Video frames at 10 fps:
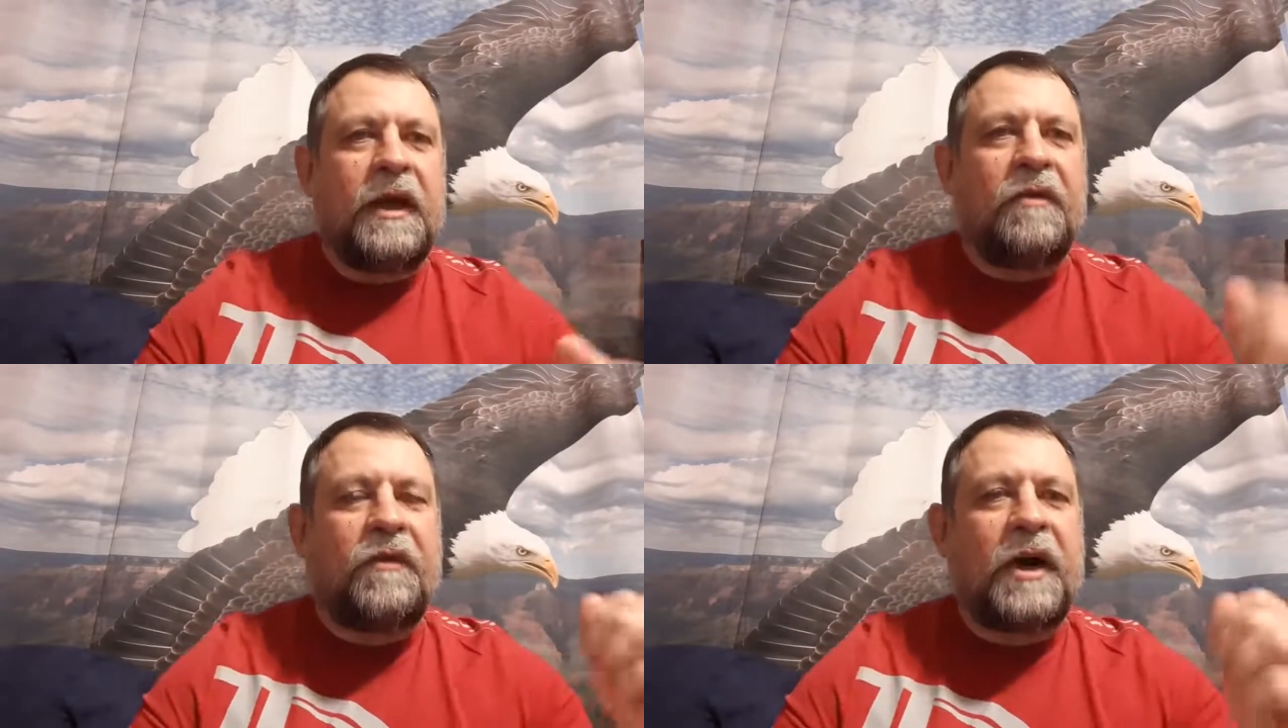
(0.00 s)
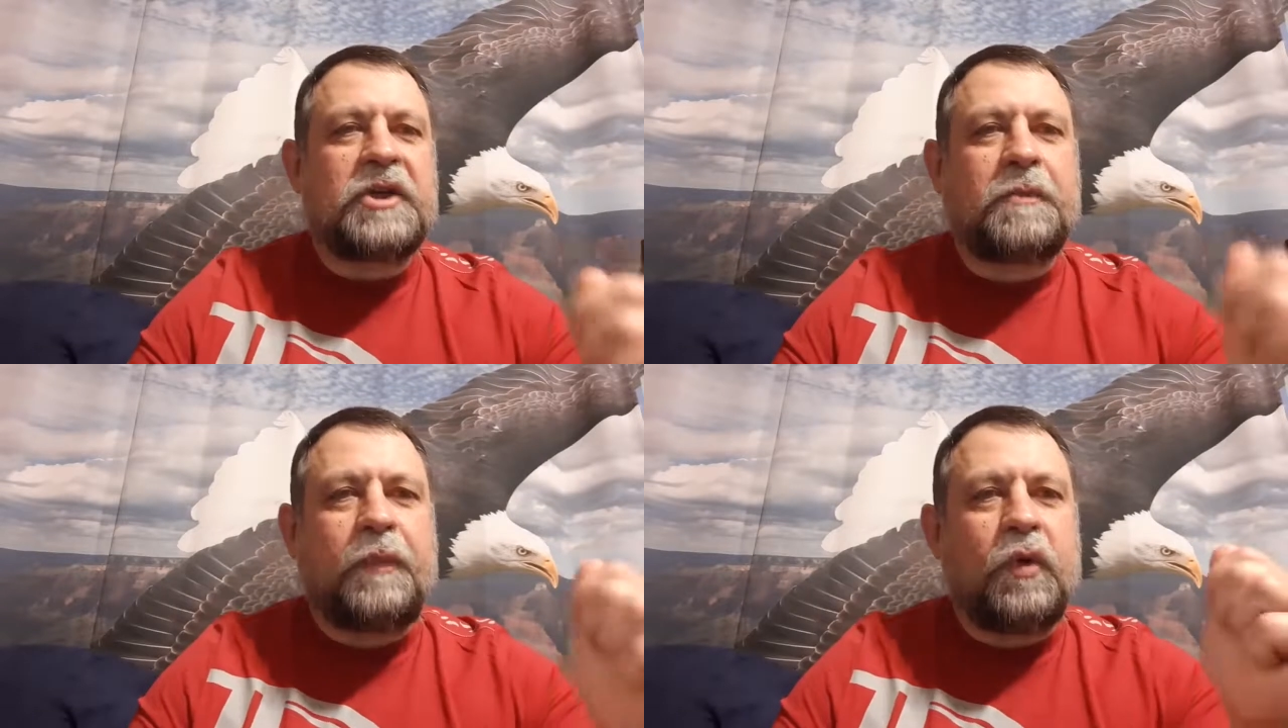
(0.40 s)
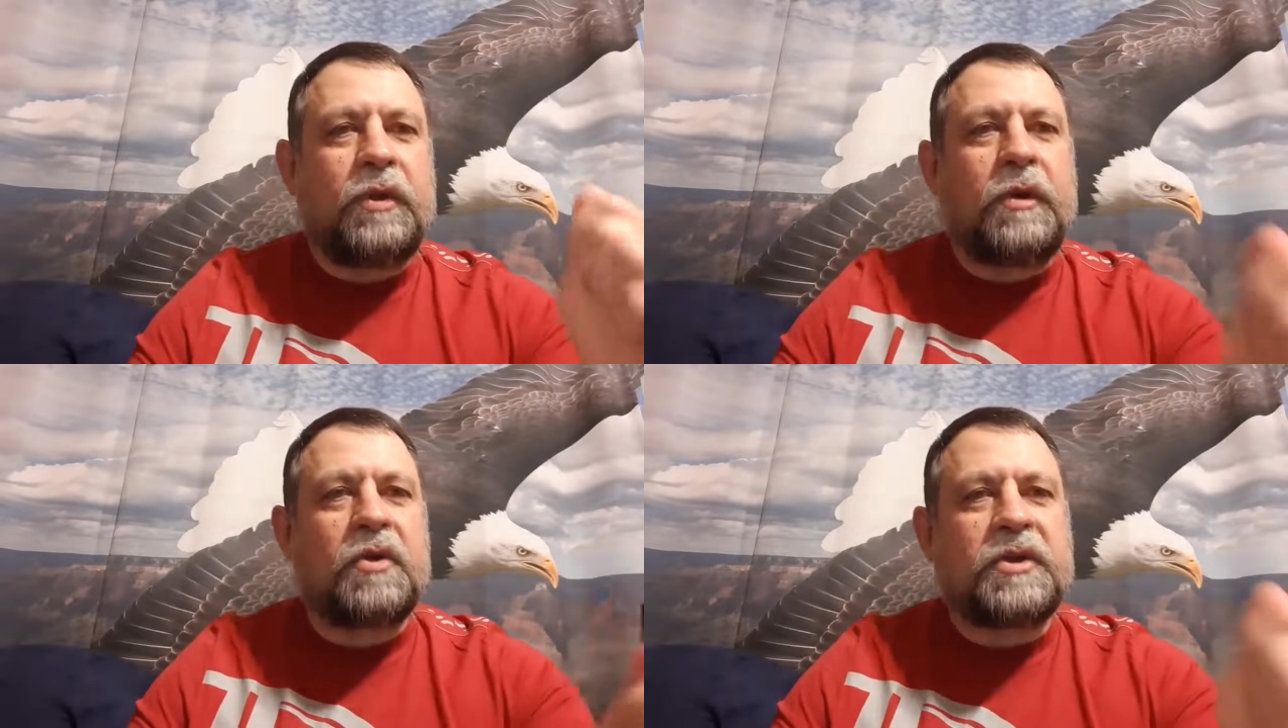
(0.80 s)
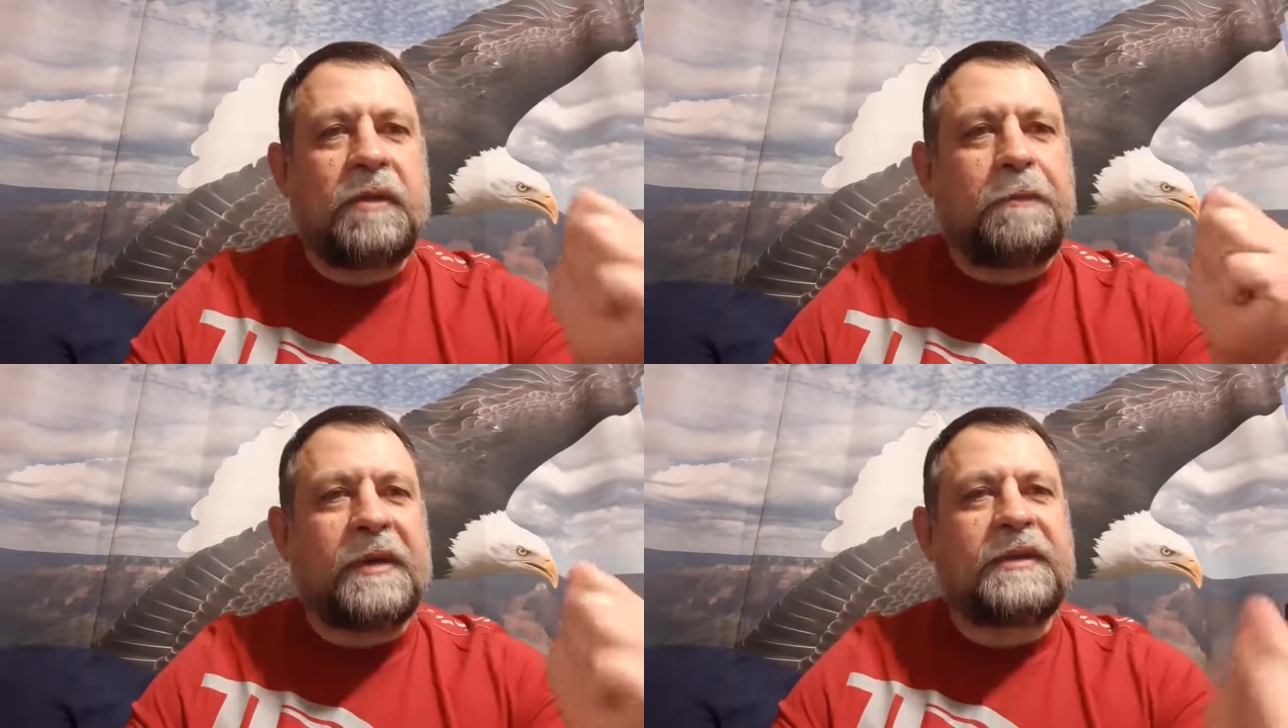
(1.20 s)
ваш путь
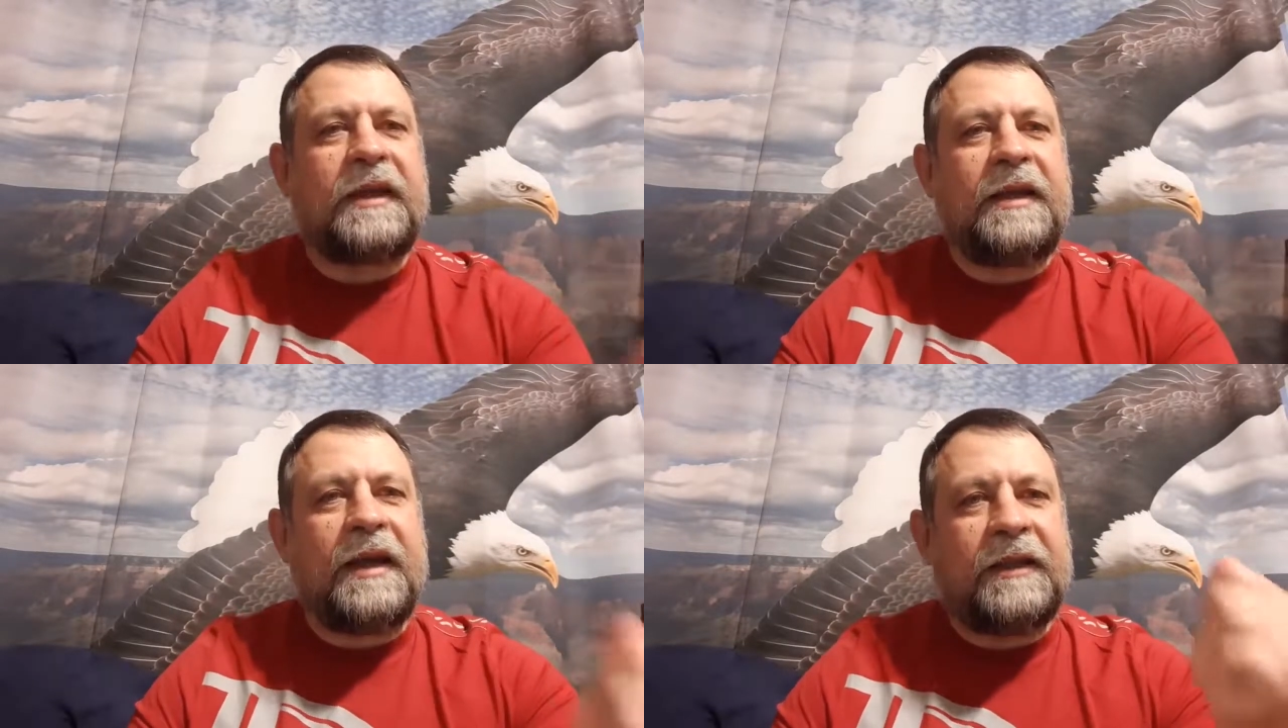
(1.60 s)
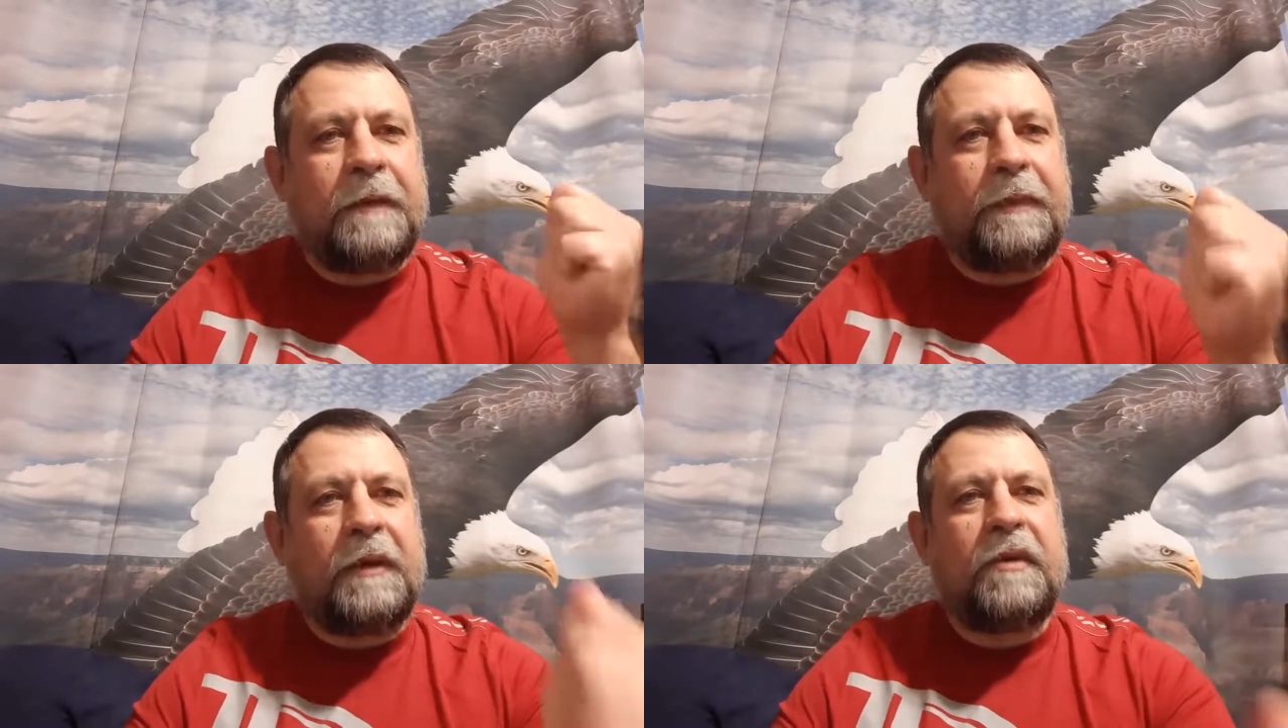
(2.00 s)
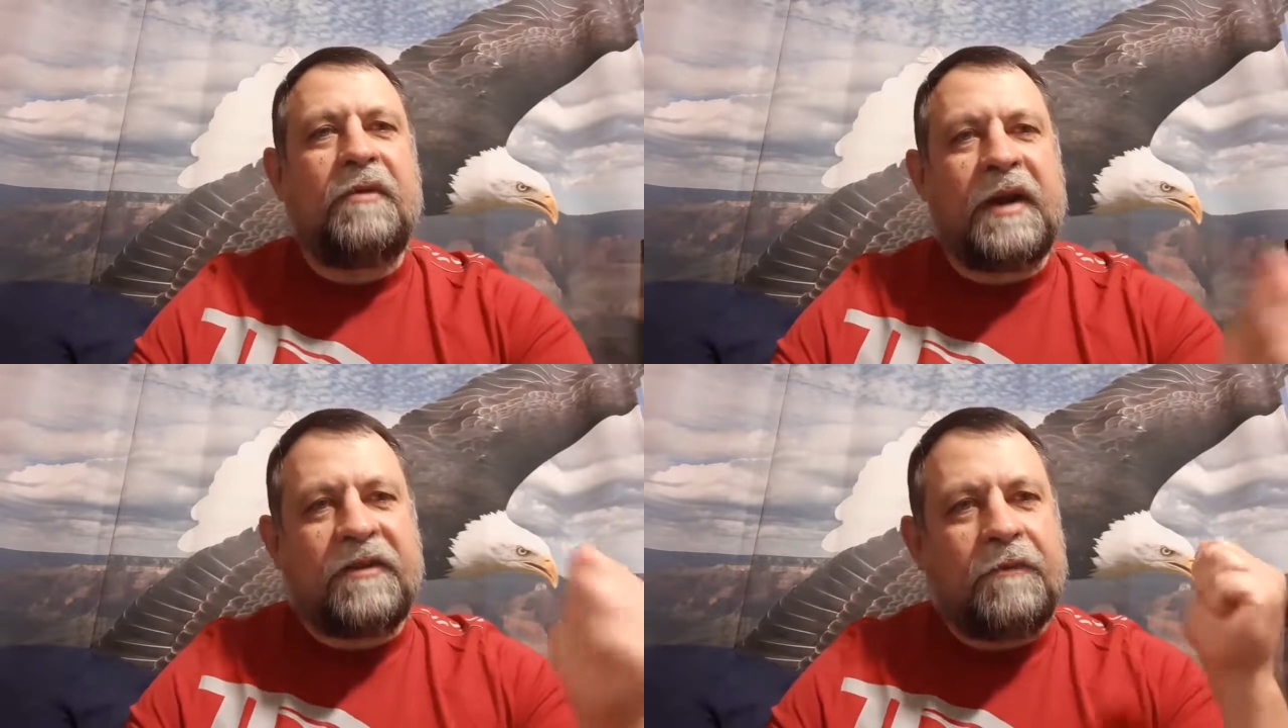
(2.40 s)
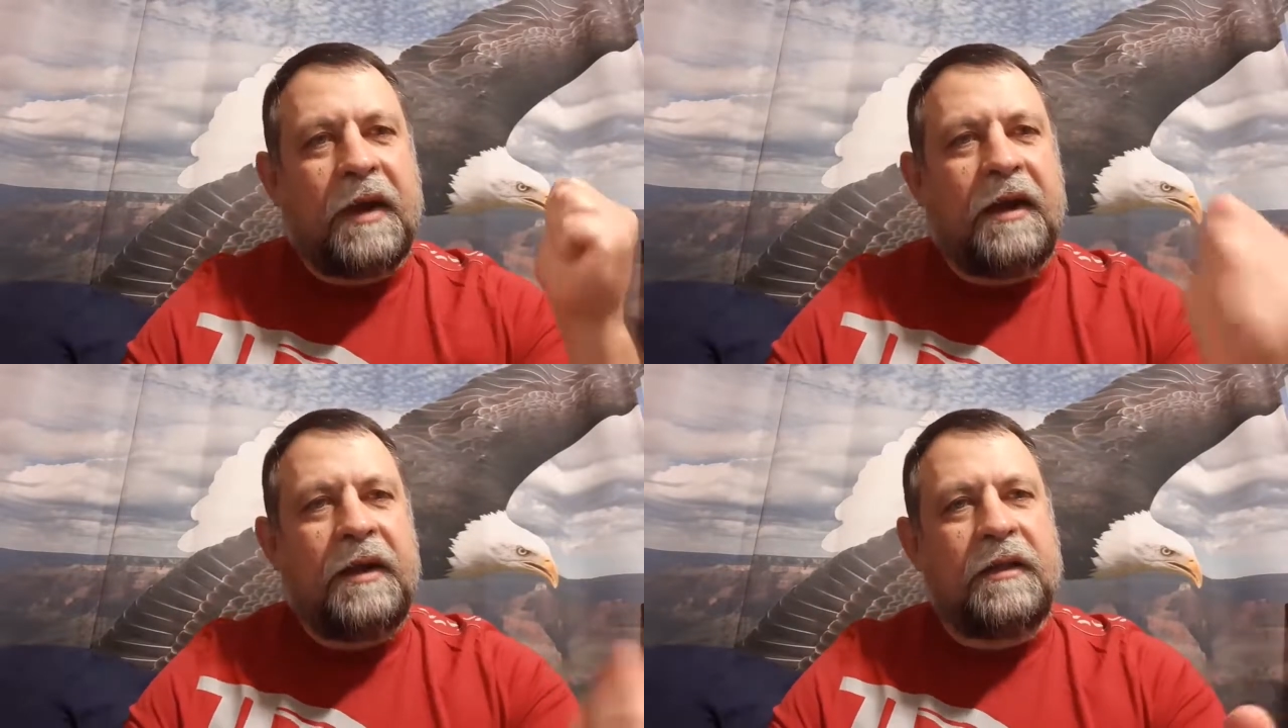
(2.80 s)
должен постоянно пребывать в
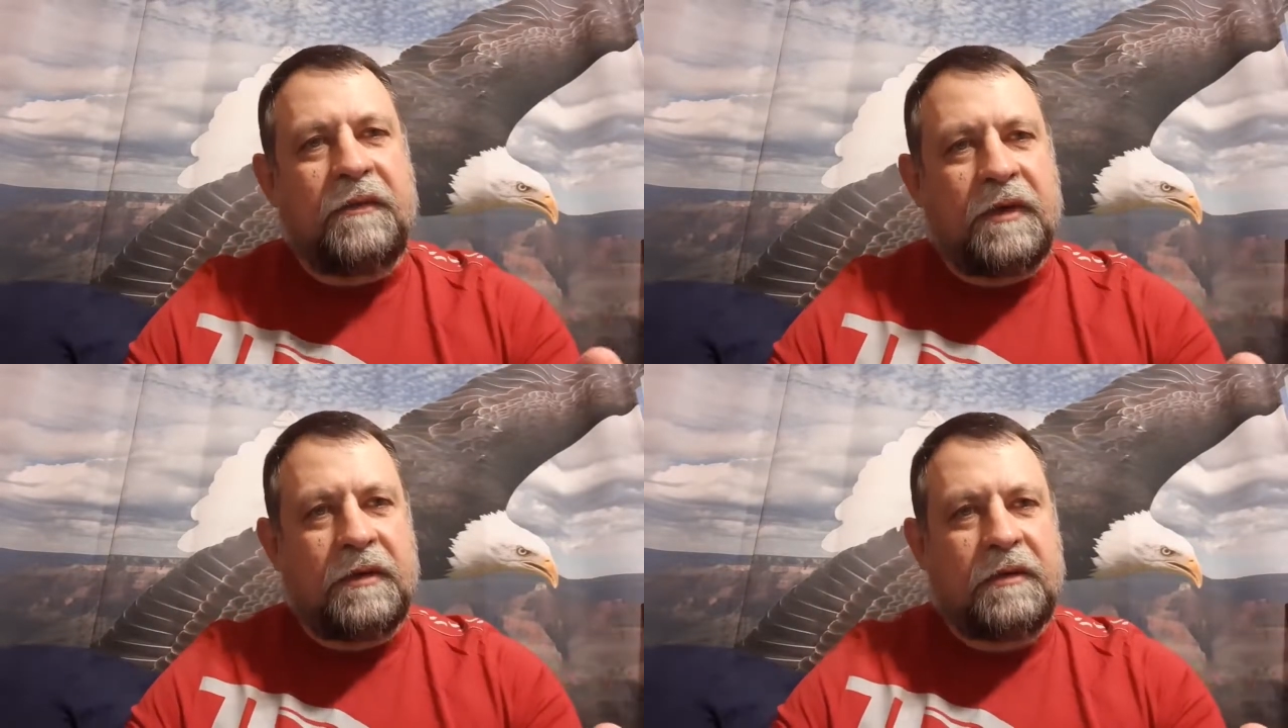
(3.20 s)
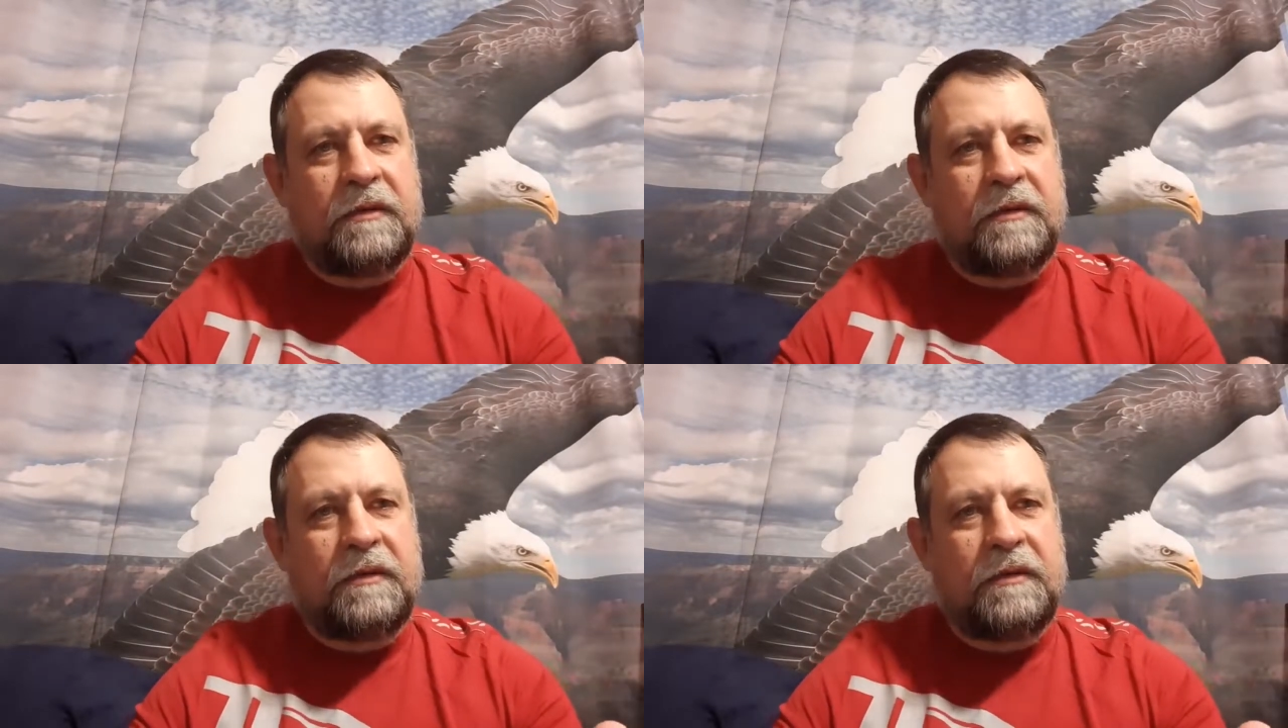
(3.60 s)
молитве,